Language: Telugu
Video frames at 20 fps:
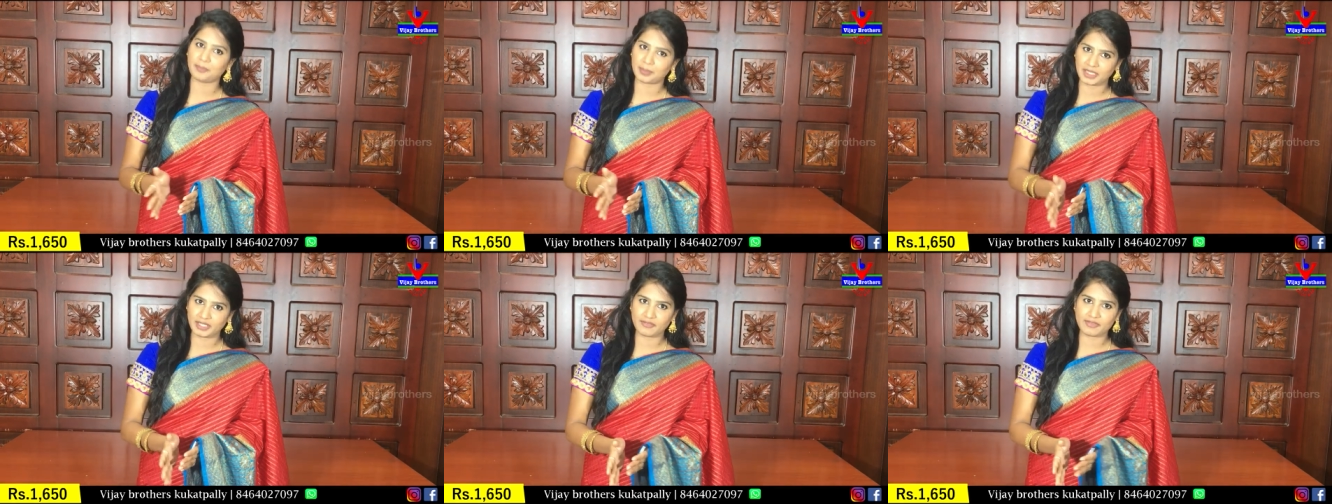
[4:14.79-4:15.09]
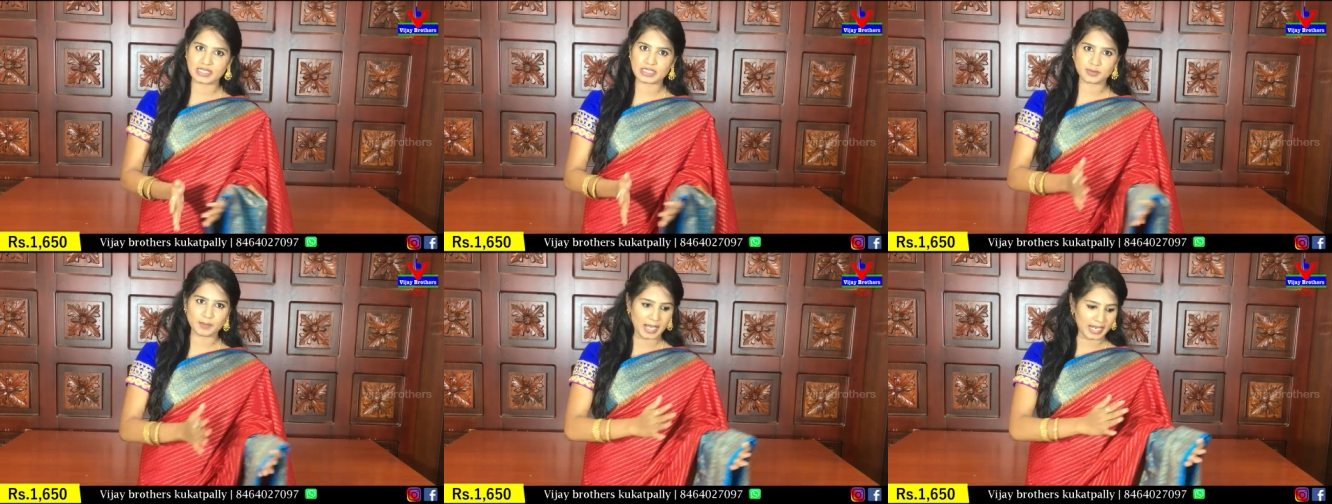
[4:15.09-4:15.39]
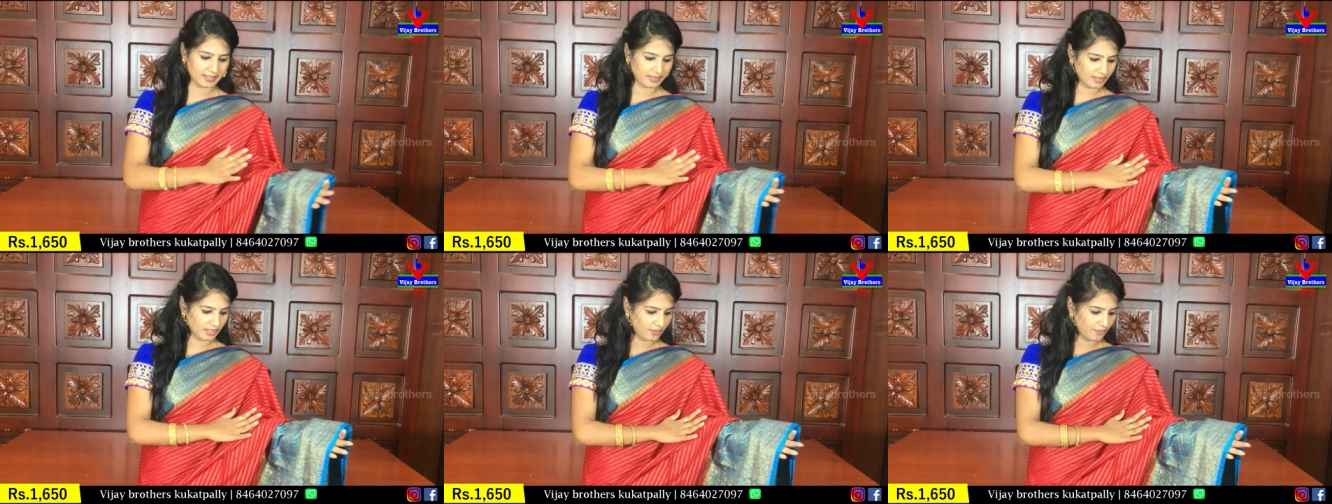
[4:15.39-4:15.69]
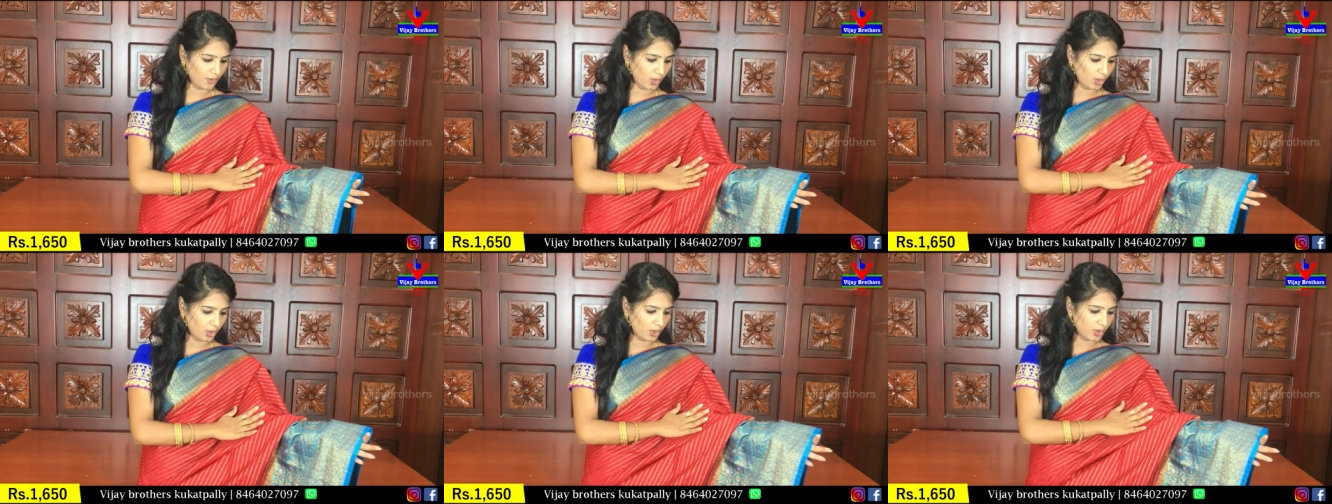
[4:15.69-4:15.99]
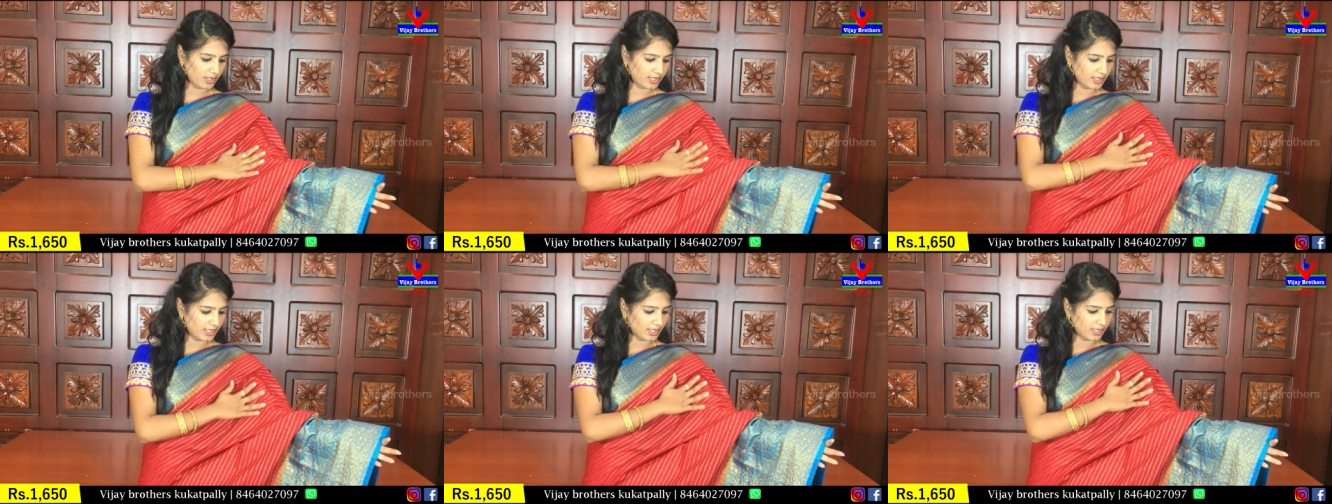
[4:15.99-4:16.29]
ప్రీవియస్ ప్యాటర్నే ఫాలో
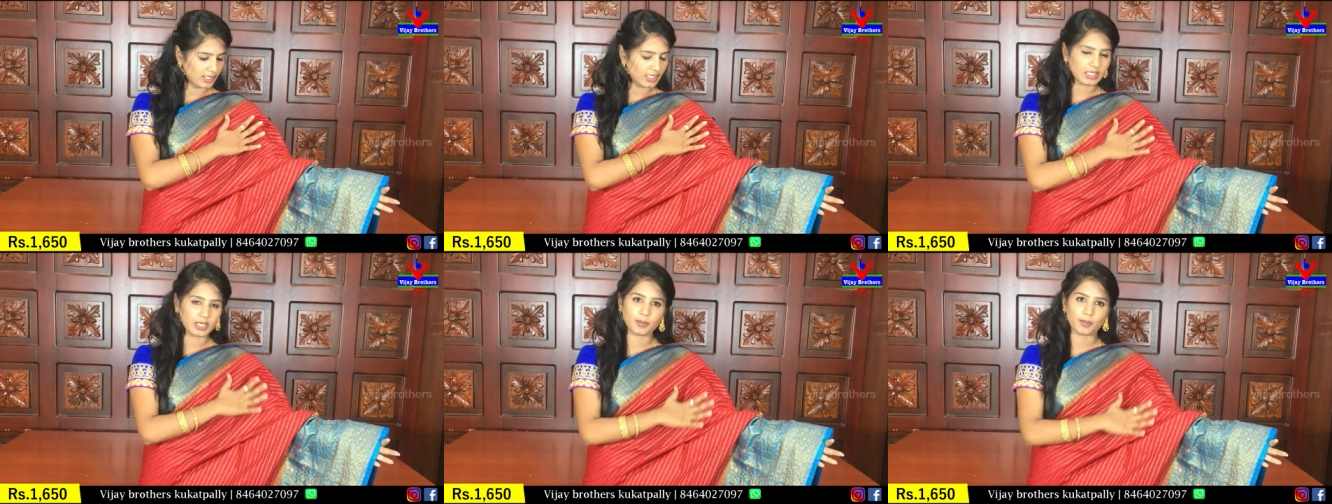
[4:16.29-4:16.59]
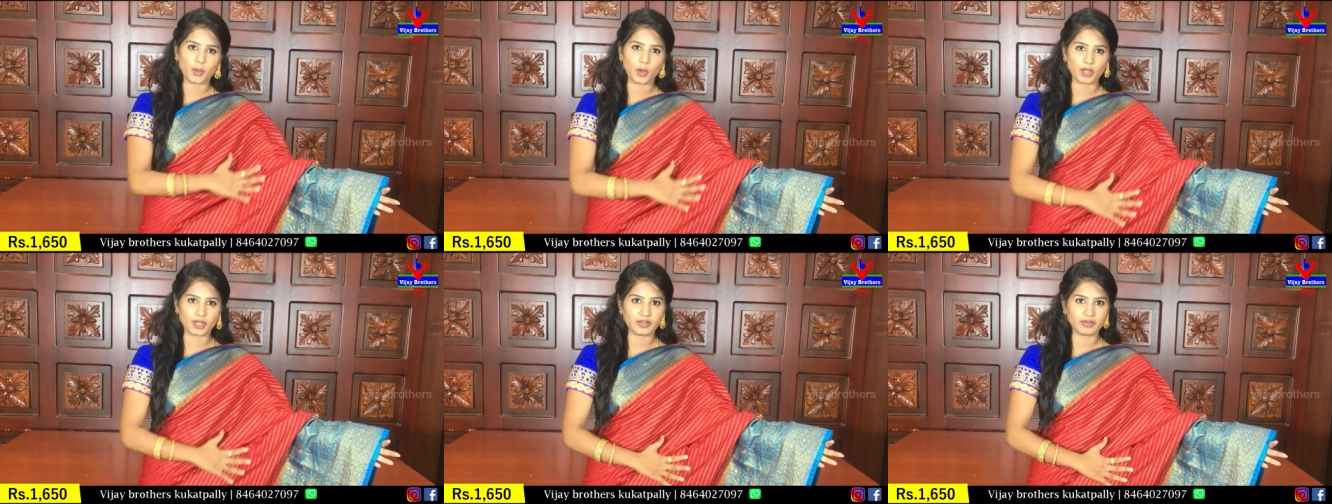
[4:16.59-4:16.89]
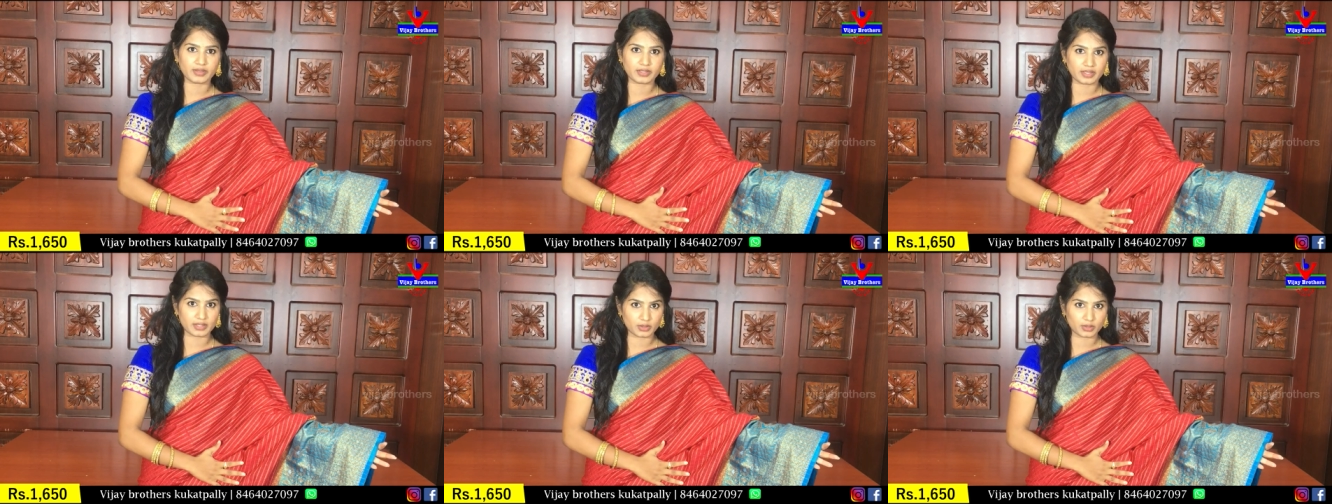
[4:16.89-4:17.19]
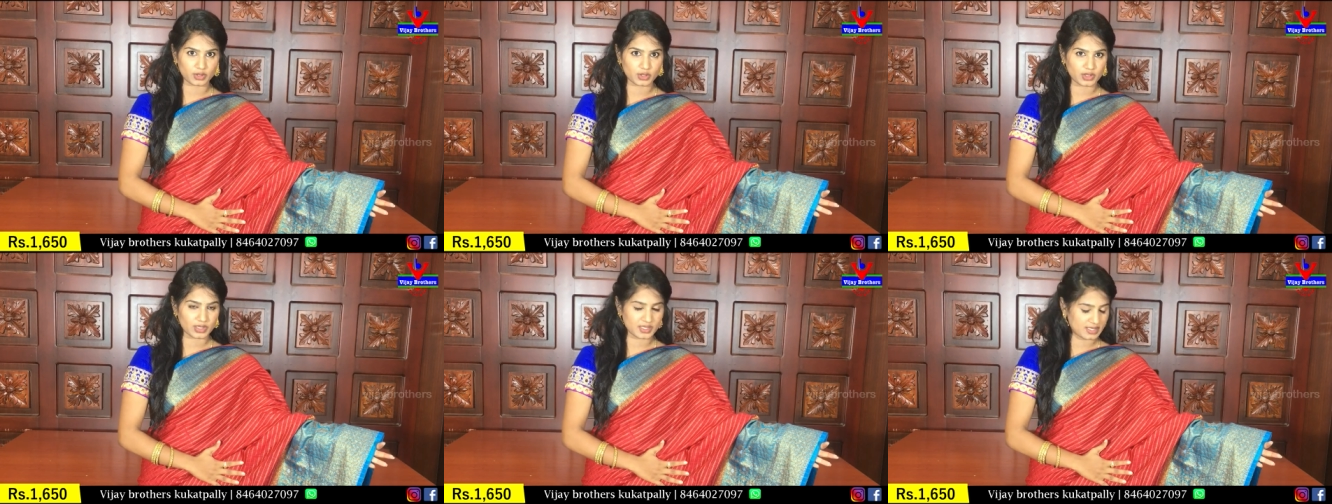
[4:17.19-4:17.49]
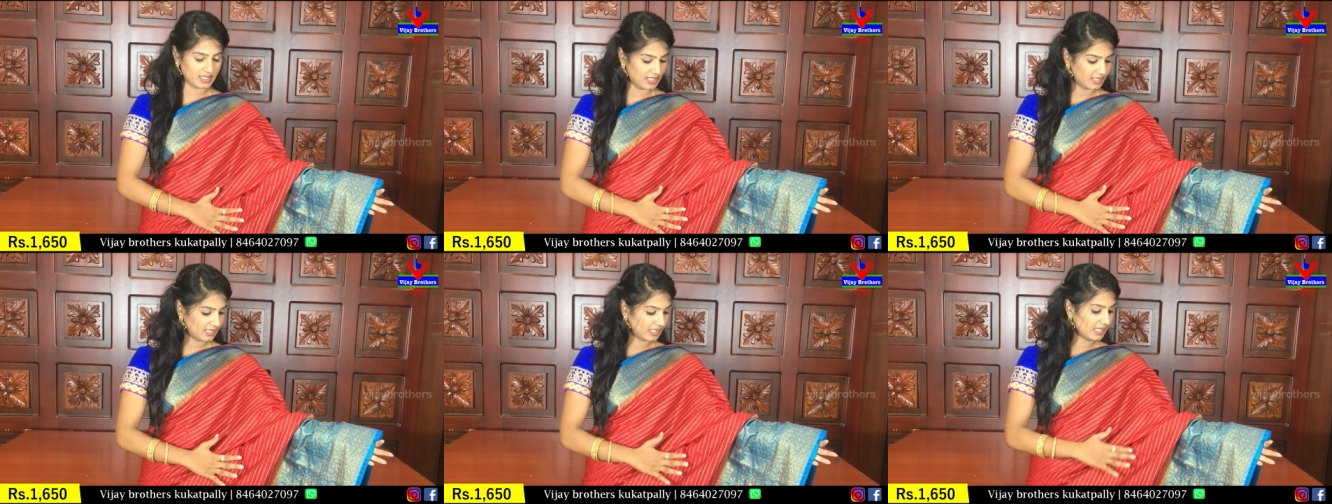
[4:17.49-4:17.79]
అయ్యారు ఇక్కడ బాడీ వర్క్
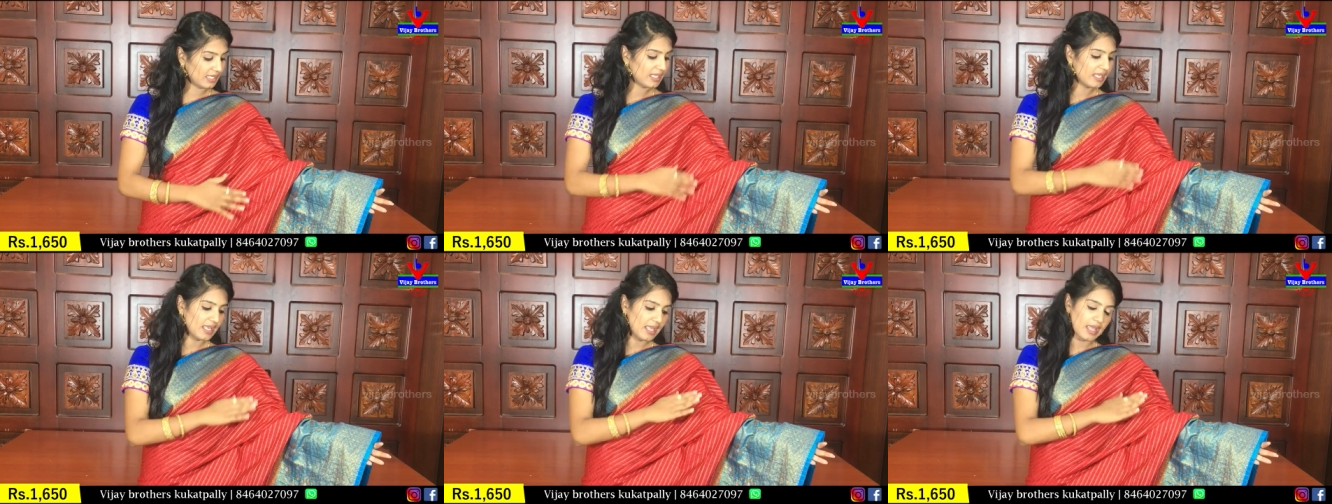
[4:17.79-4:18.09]
వచ్చేసరికి